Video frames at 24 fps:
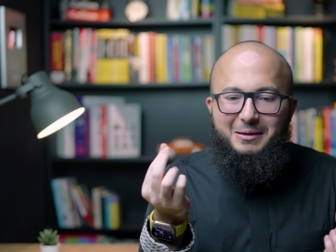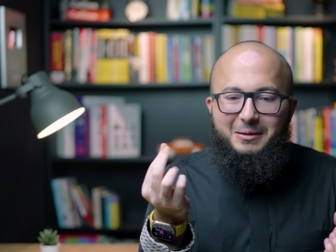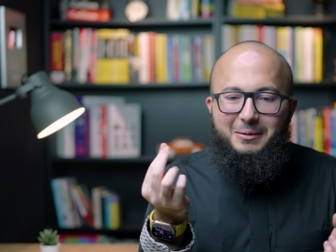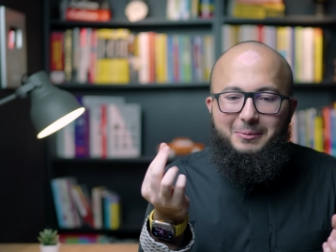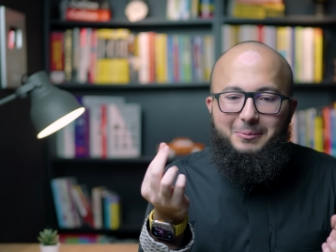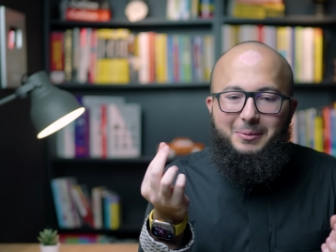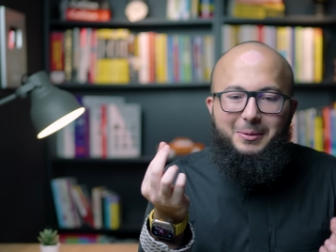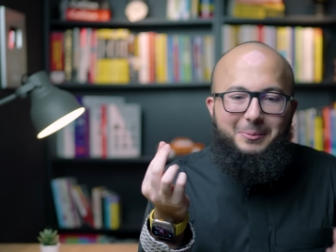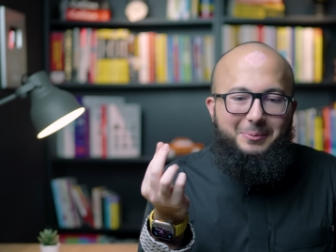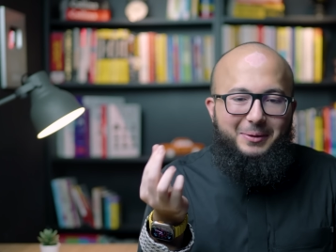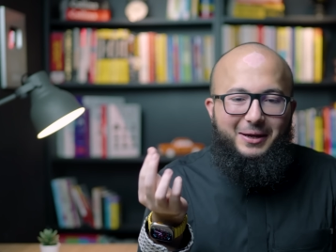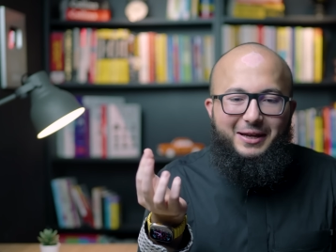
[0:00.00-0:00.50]

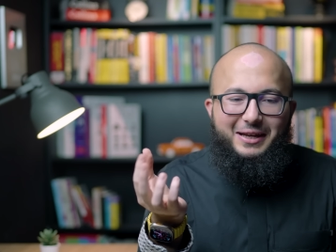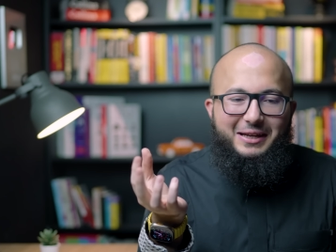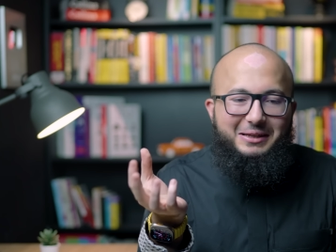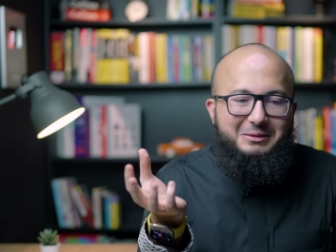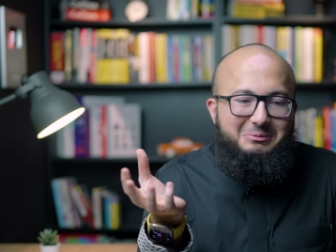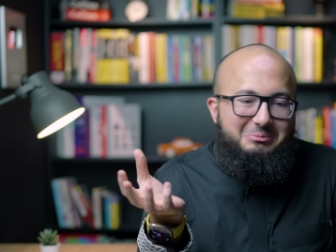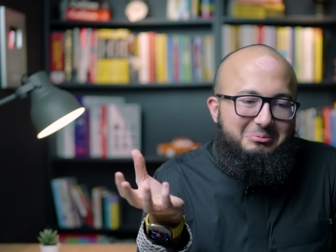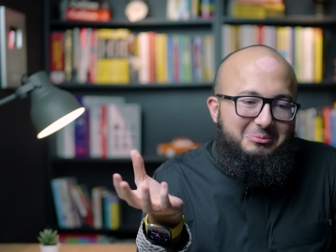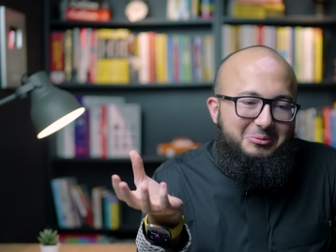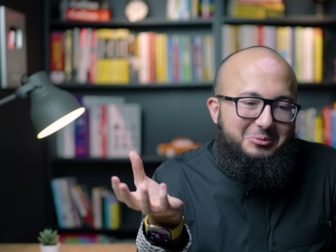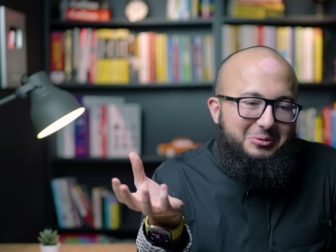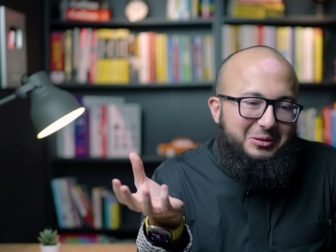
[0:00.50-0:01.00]
من
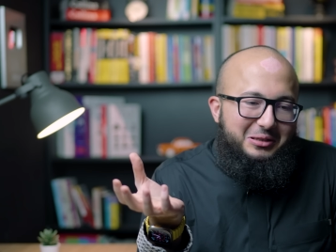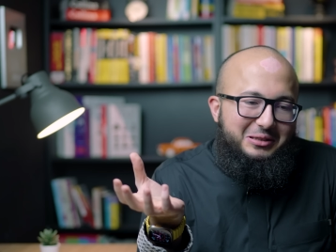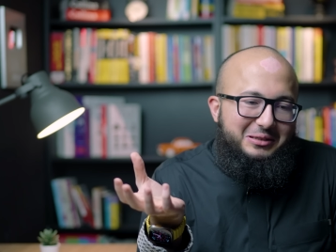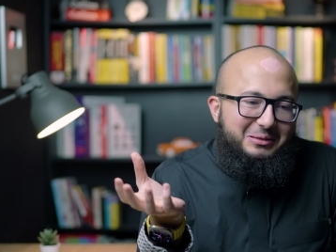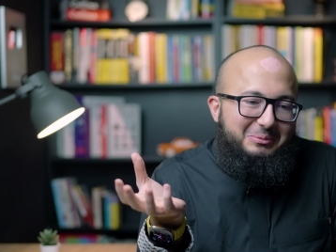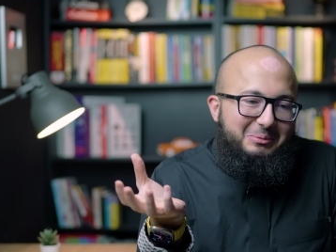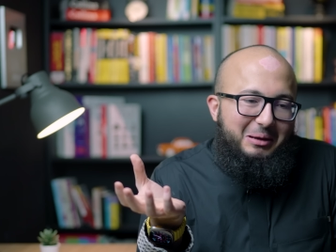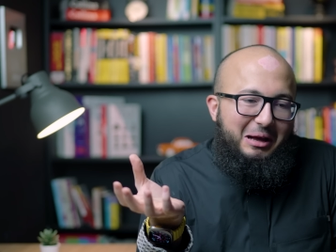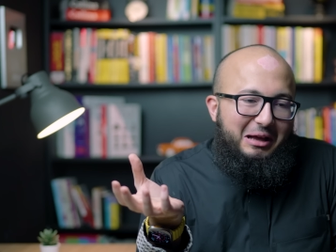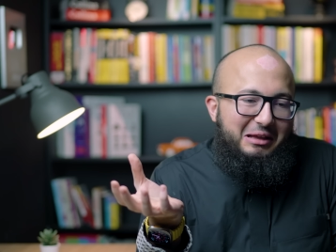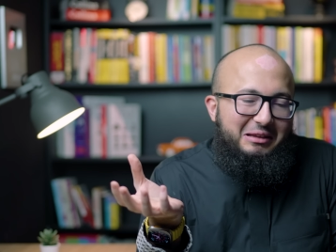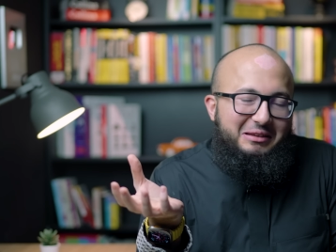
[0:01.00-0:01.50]
بعيد ممكن انت
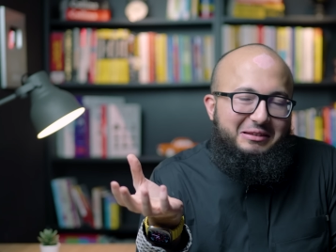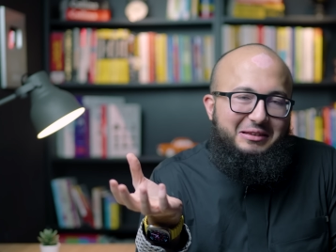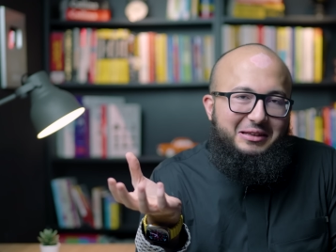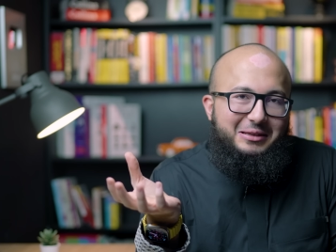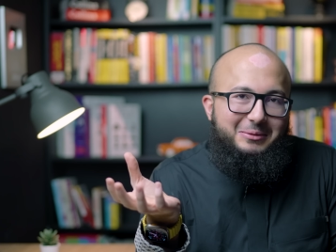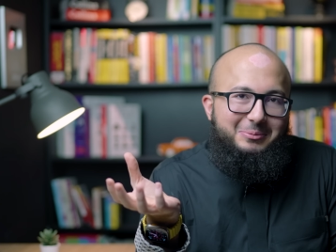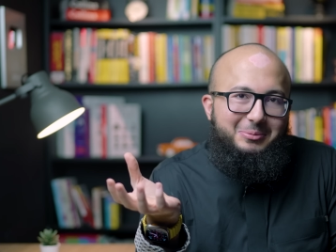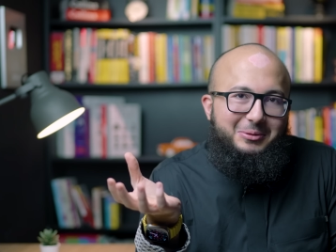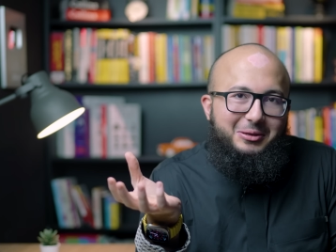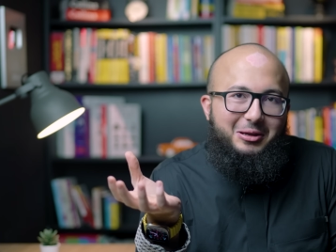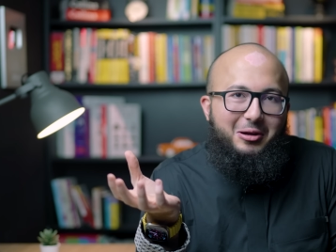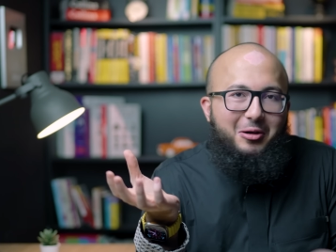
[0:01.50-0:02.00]
ما حسيت
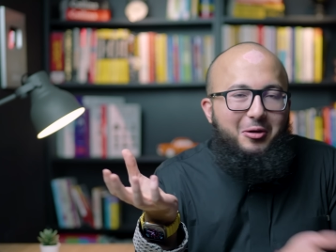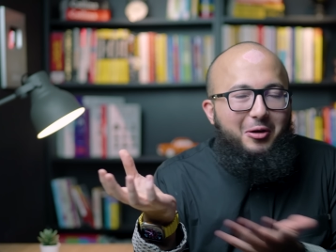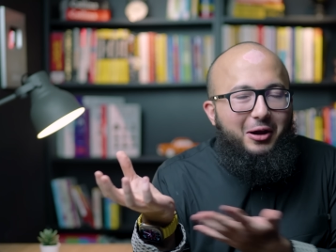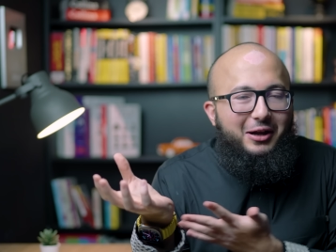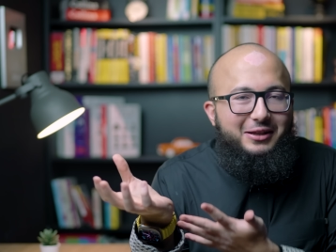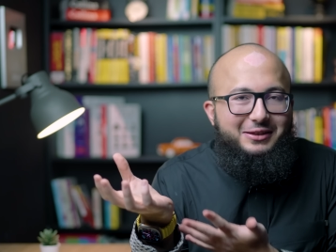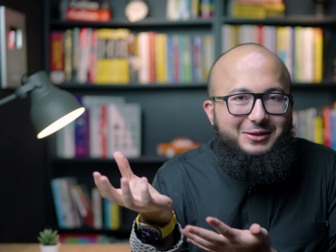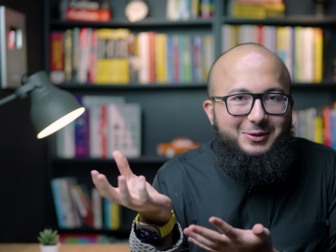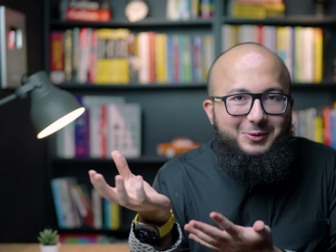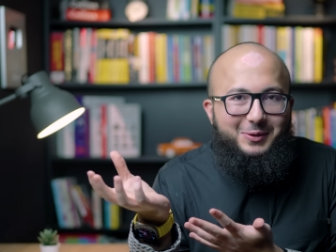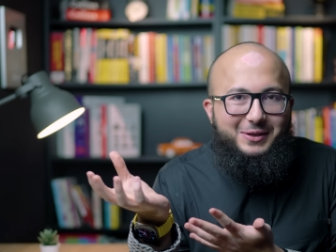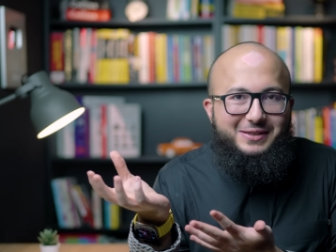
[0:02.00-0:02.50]
بيه او
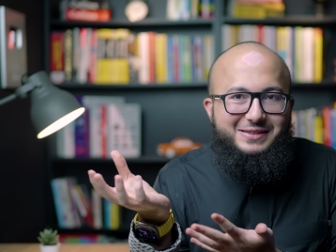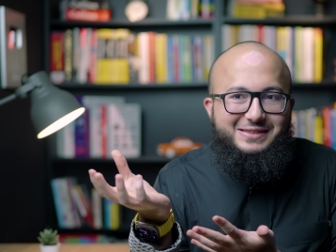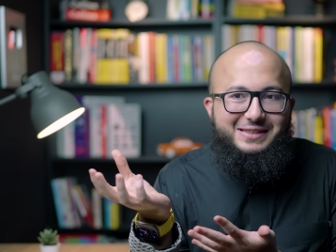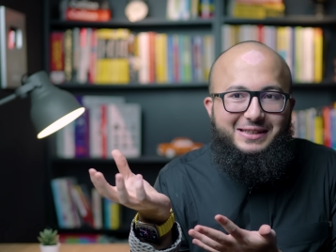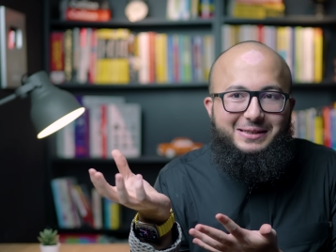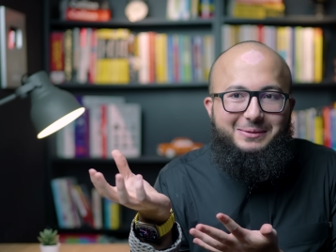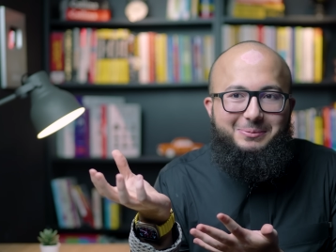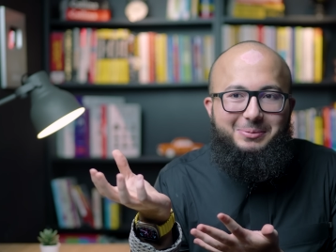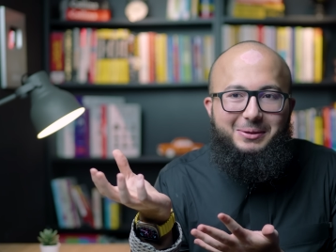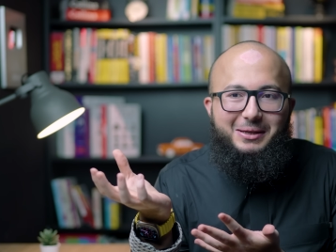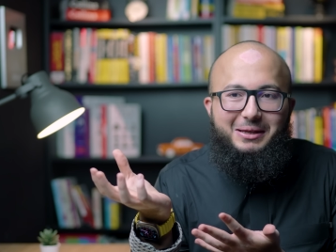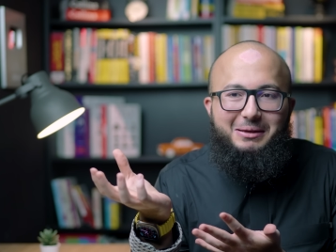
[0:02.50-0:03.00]
حتى لو
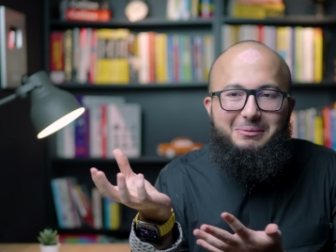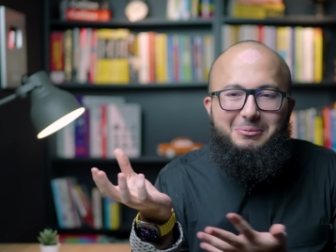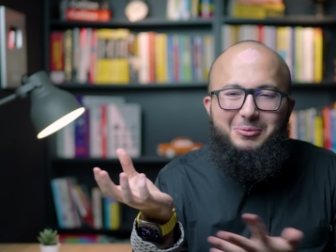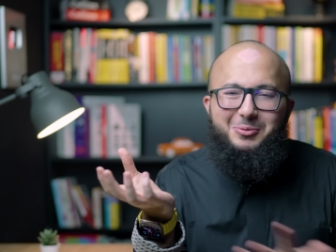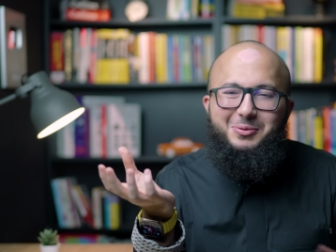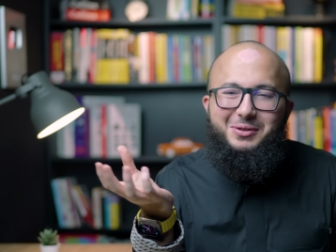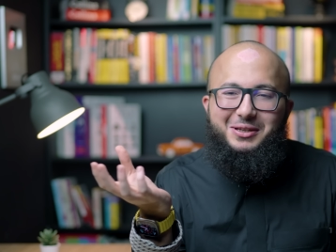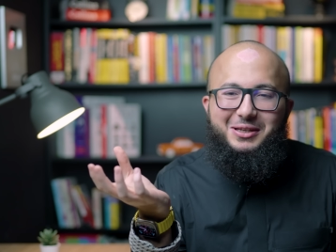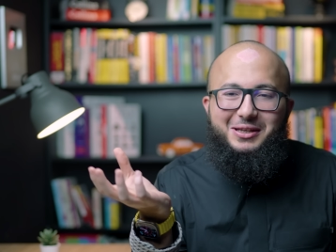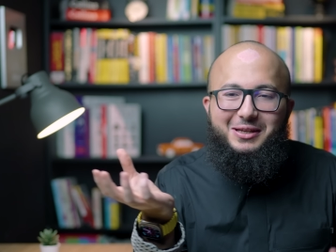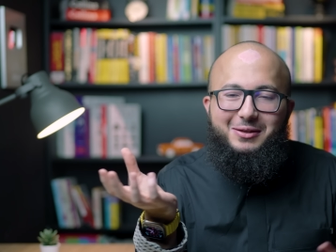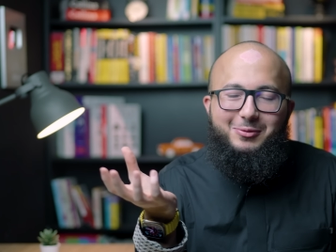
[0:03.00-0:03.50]
حسيت بيه
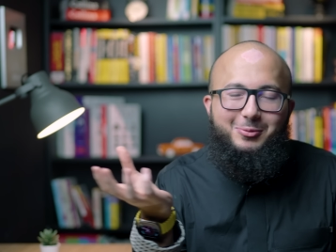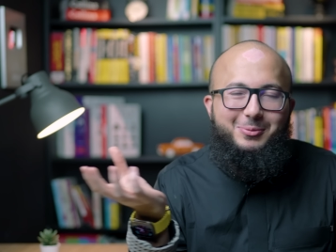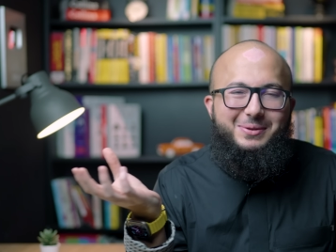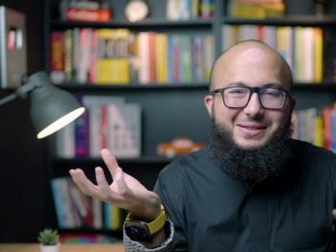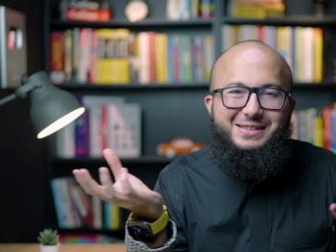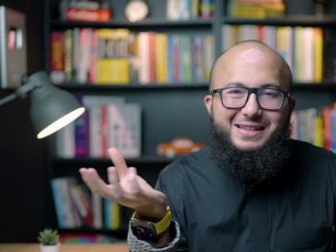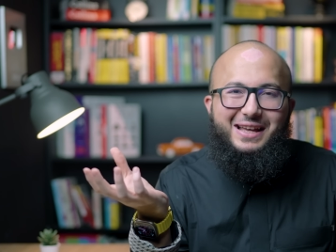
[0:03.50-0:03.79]
ممكن هو بس